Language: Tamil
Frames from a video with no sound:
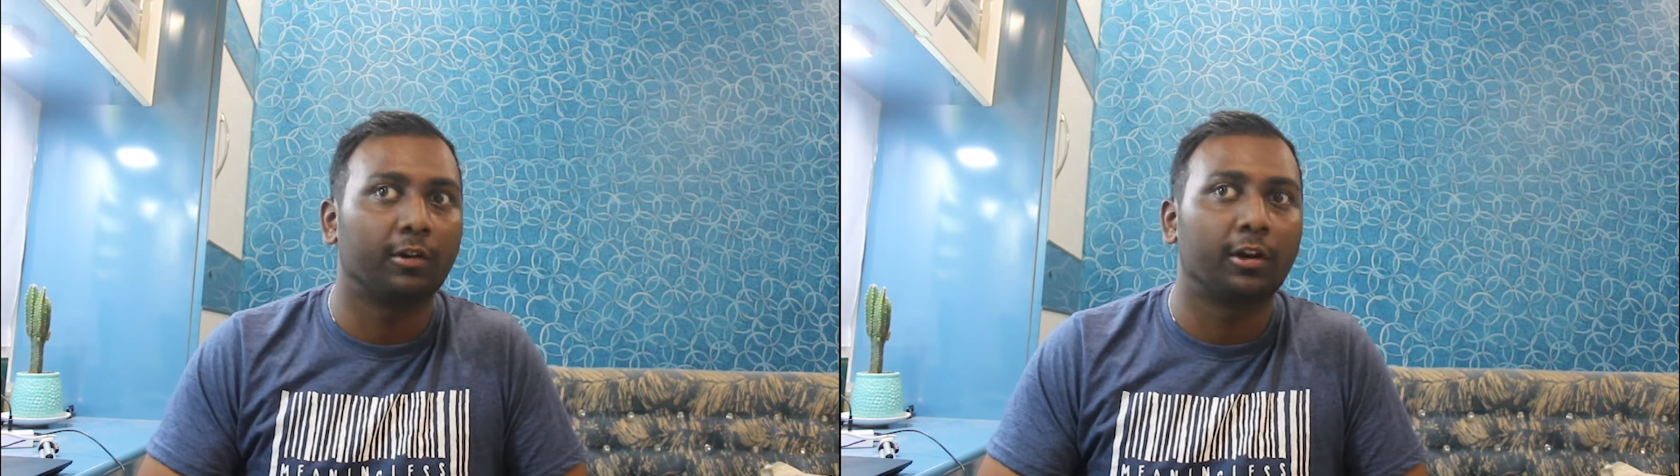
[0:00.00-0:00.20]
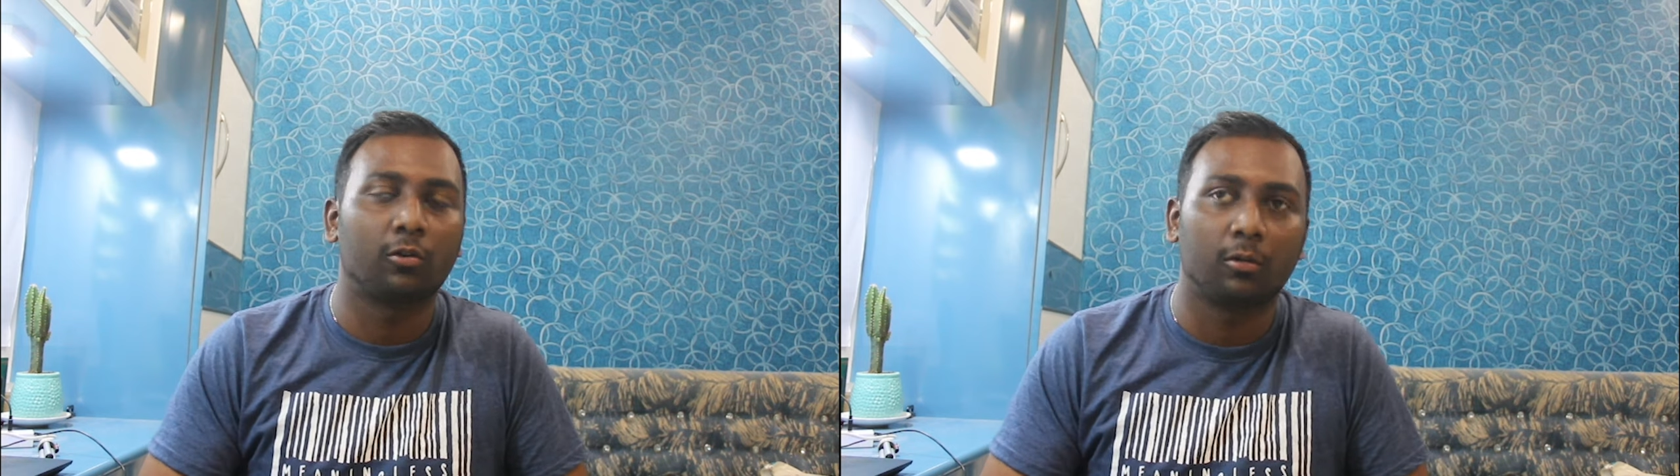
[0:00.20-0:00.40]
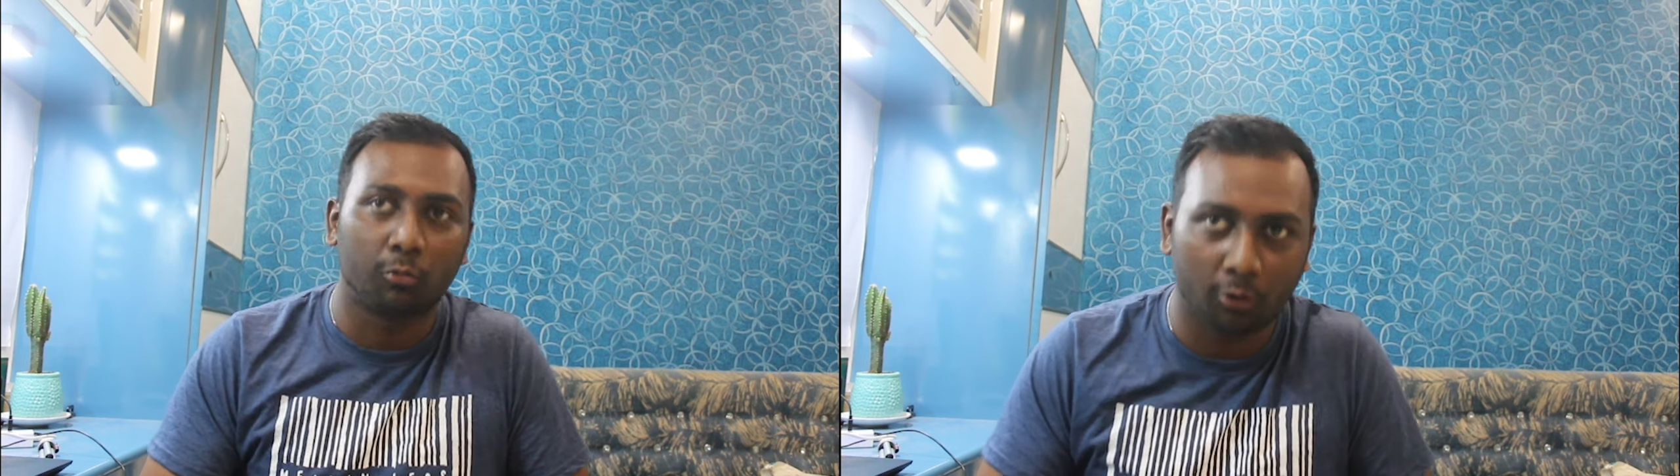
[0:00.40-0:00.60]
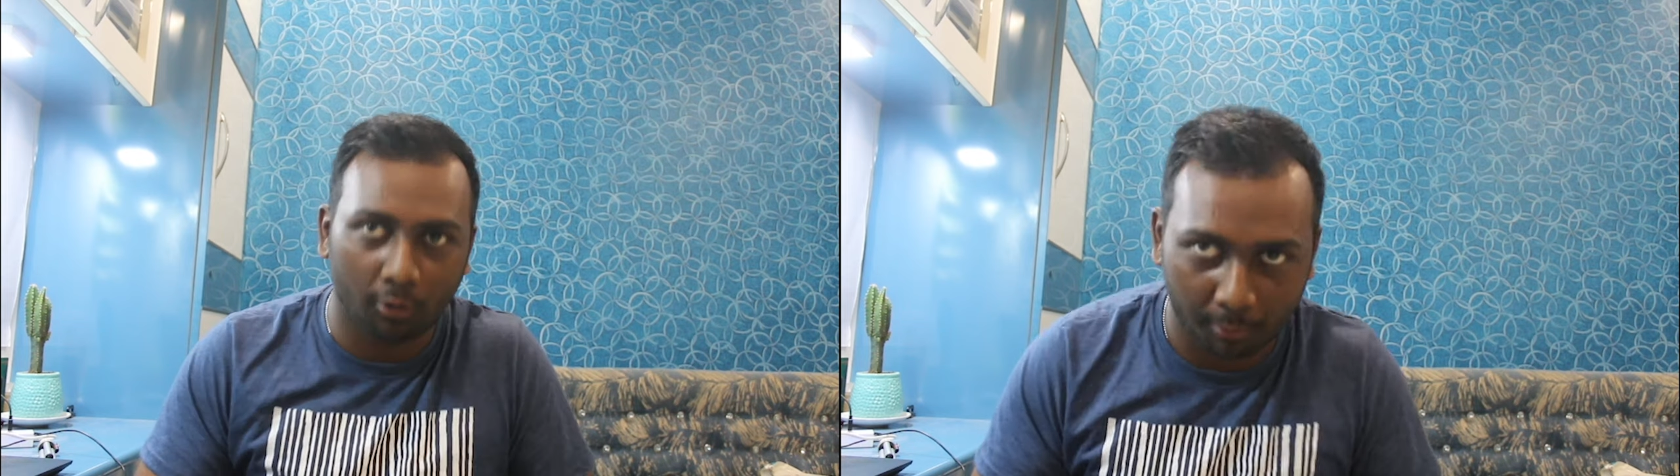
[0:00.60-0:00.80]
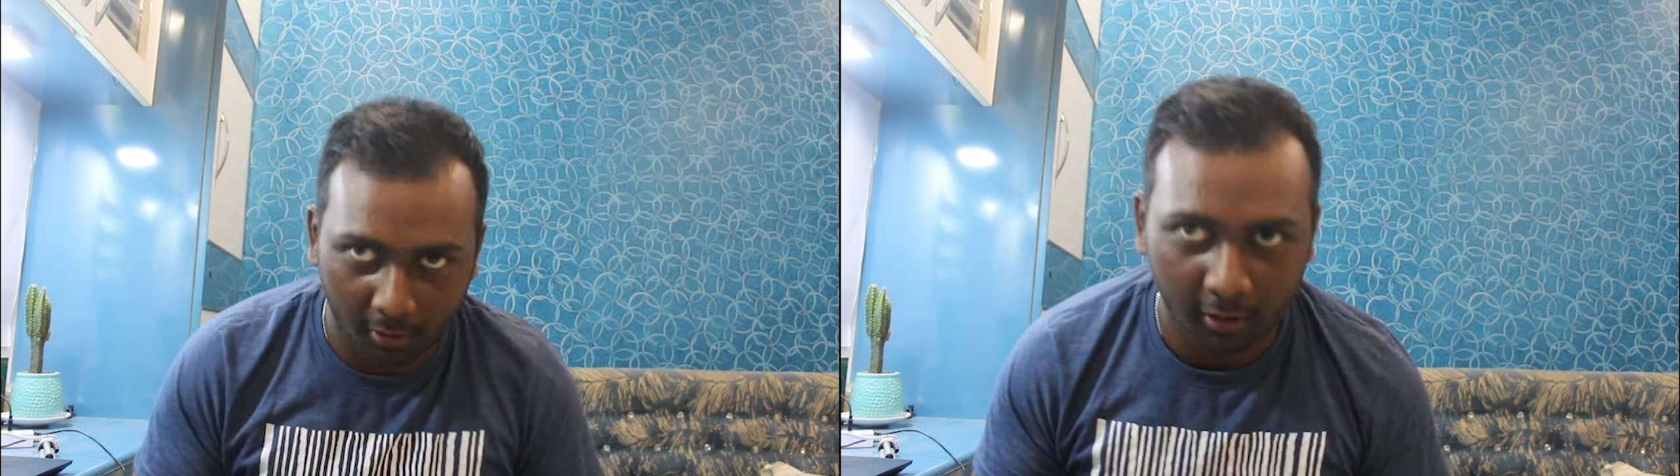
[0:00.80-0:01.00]
வீடியோலாம்
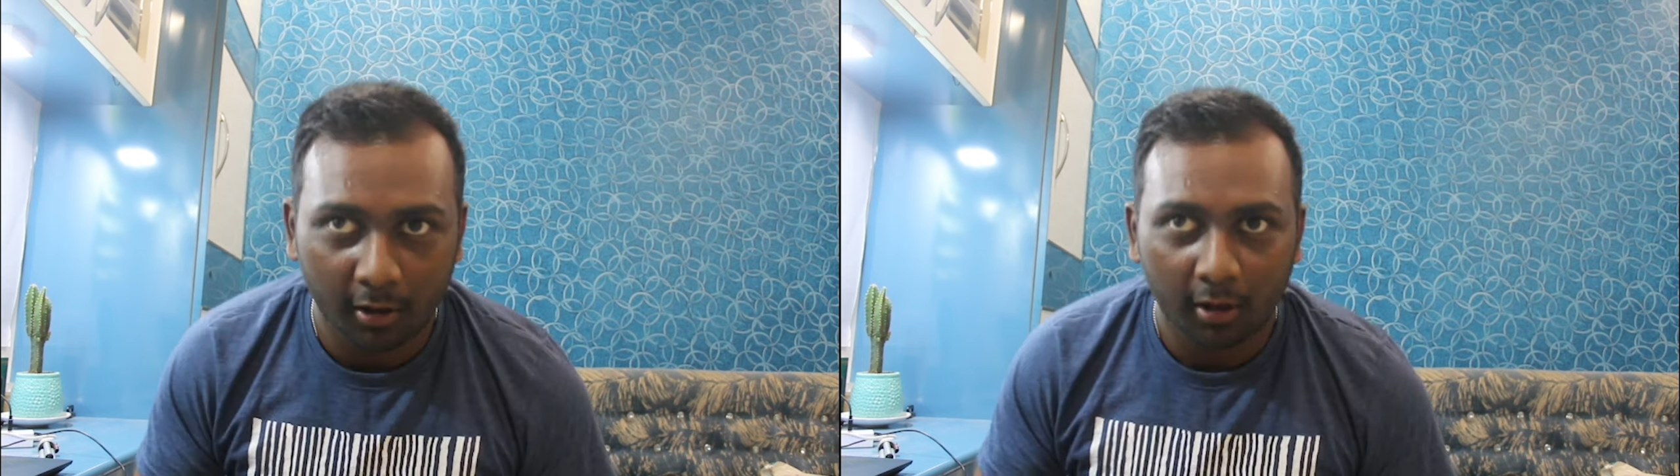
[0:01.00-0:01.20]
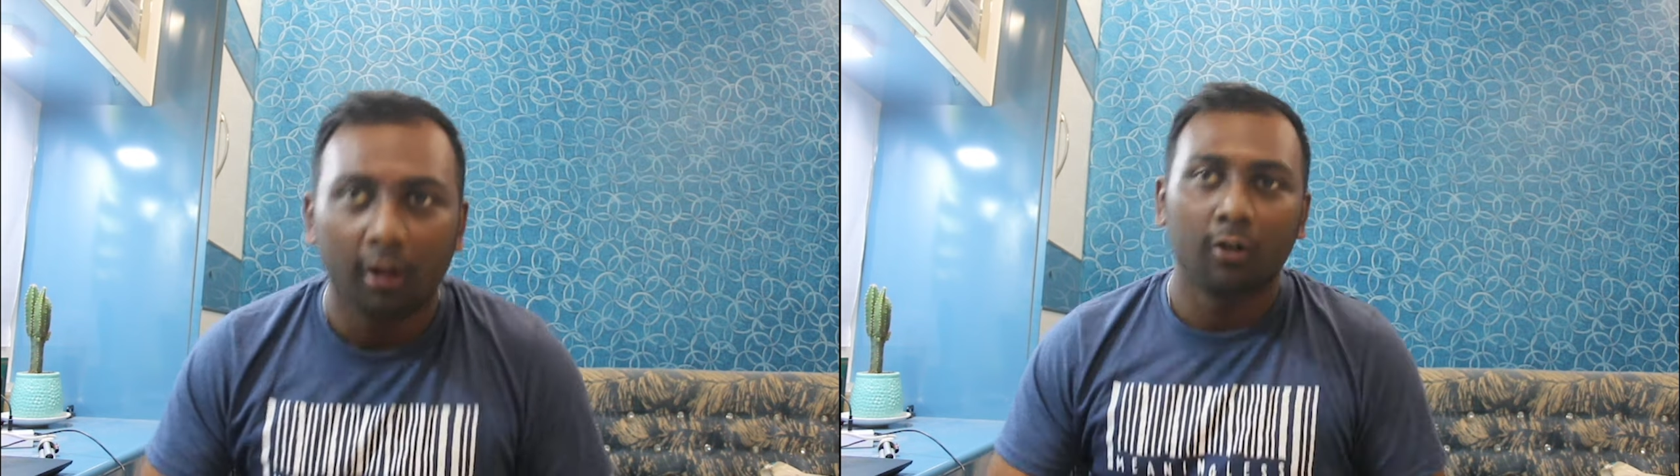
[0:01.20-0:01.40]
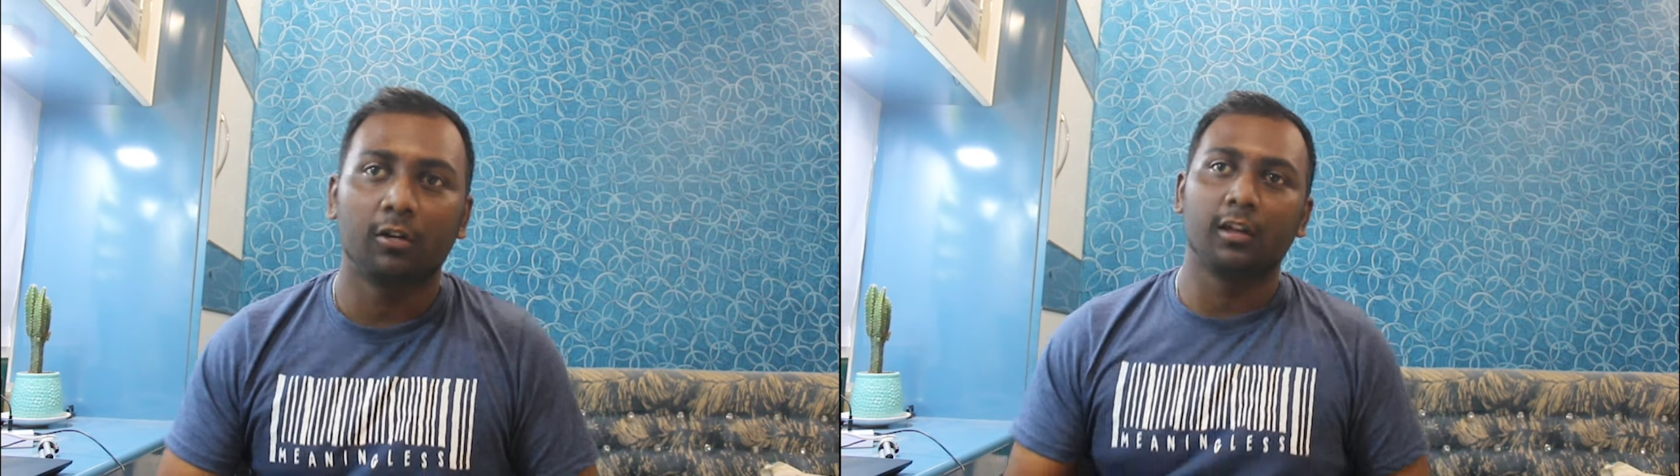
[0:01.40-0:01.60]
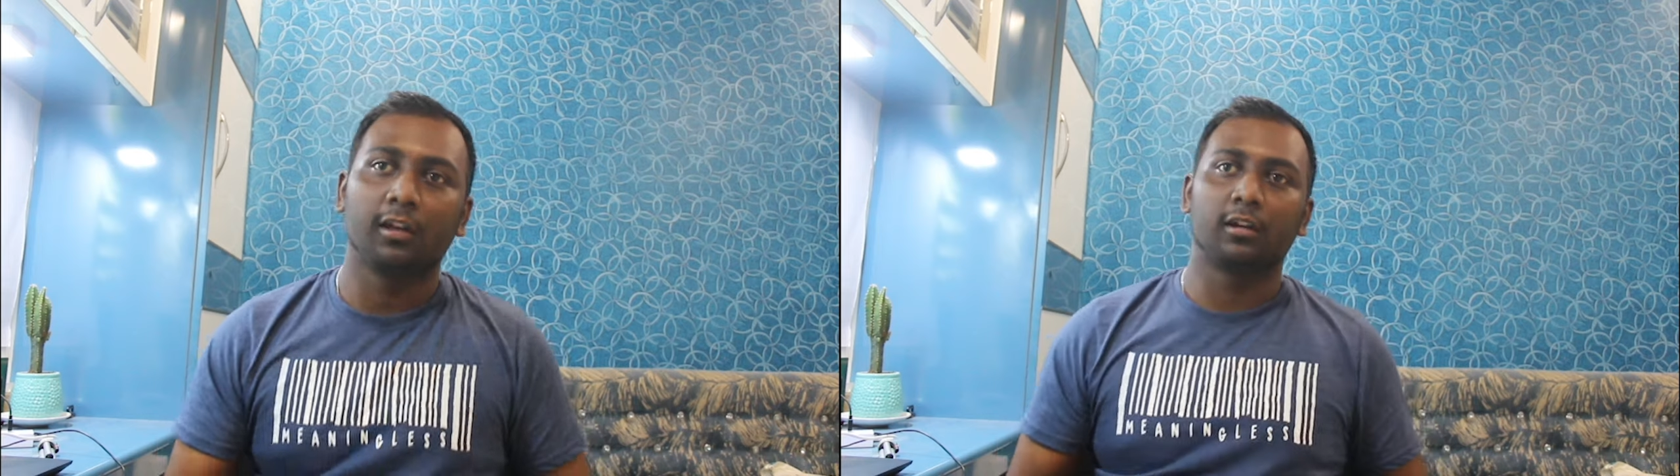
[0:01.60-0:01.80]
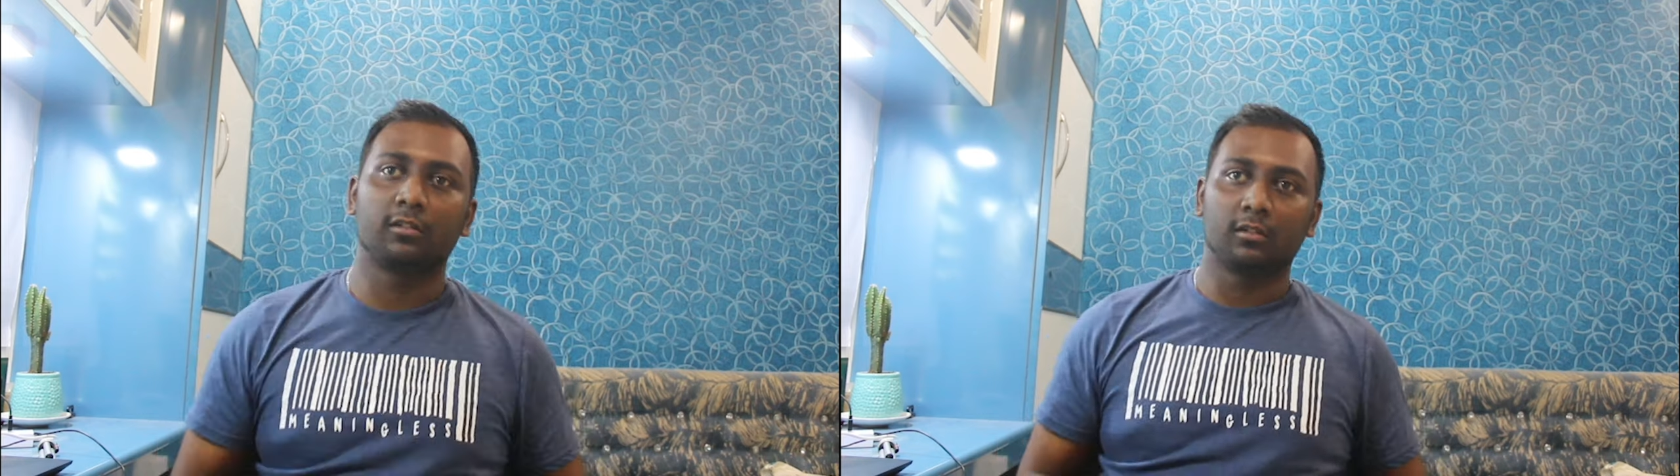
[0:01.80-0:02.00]
போட்டிருப்பேன் ஓகே லெட்ஸ்